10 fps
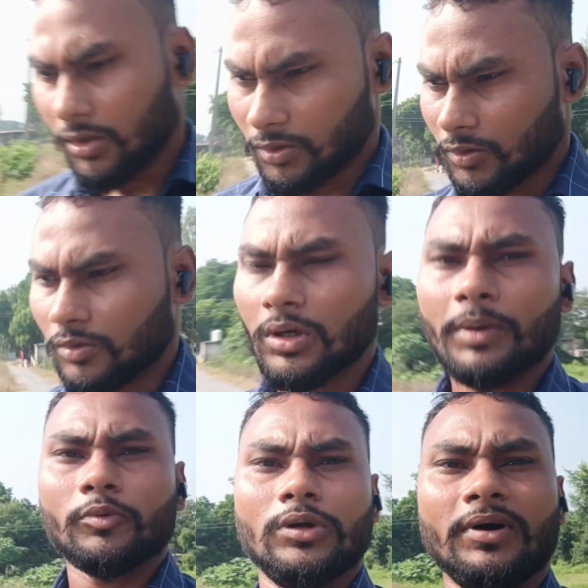तो
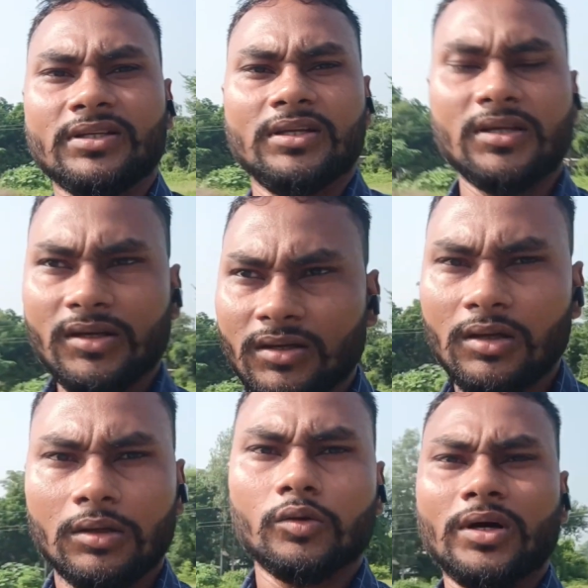आपको लिवा चलेंगे
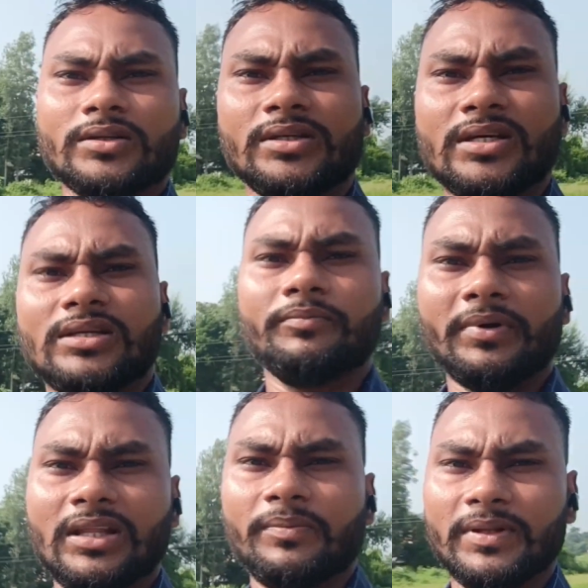तो घर से ही हम
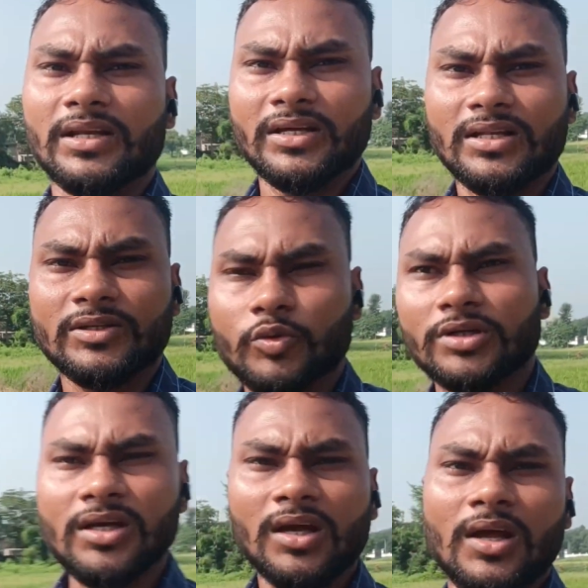पैदल पैदल निकल चुके
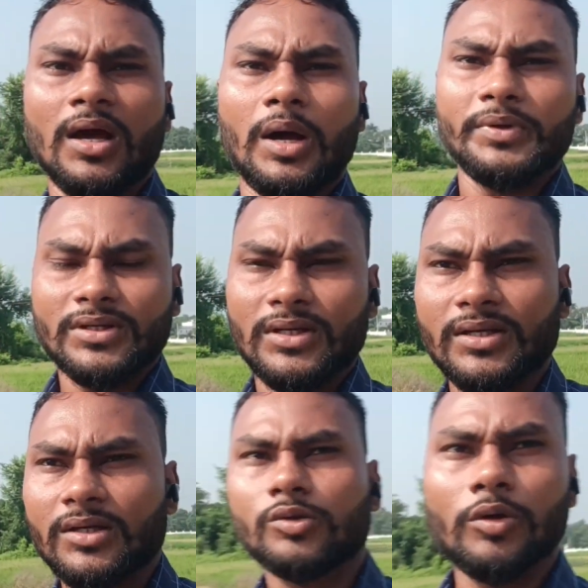हैं अभी
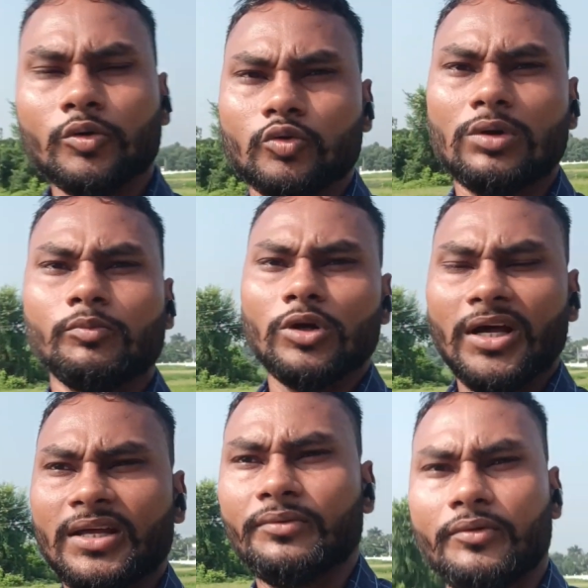चलेंगे जो है उसको हम
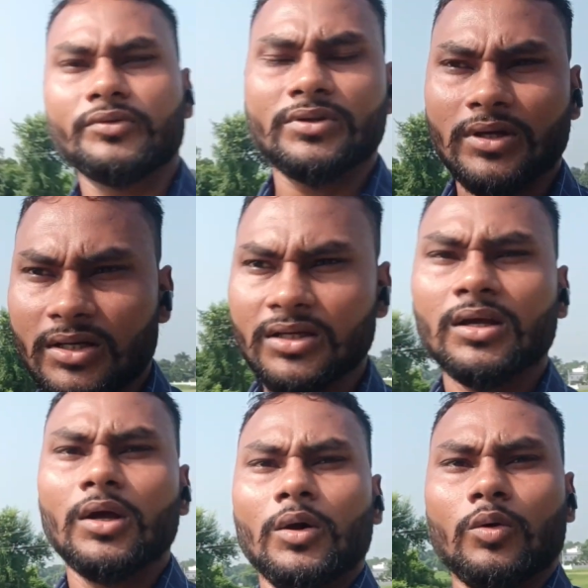बुलाए हैं फ़ोन करके
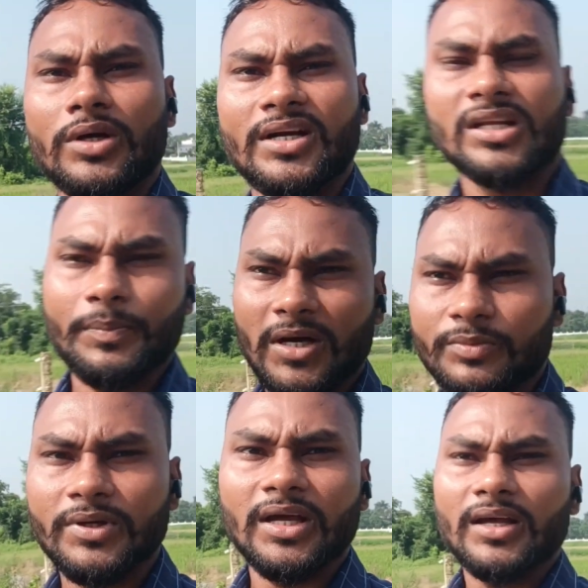वो गेट के
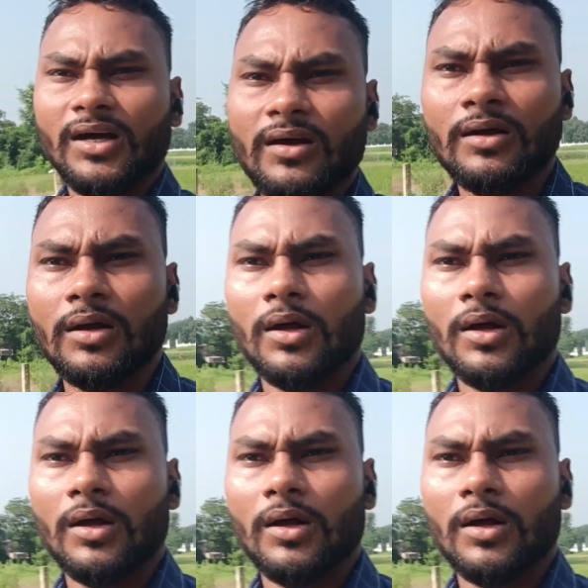पास में आएगा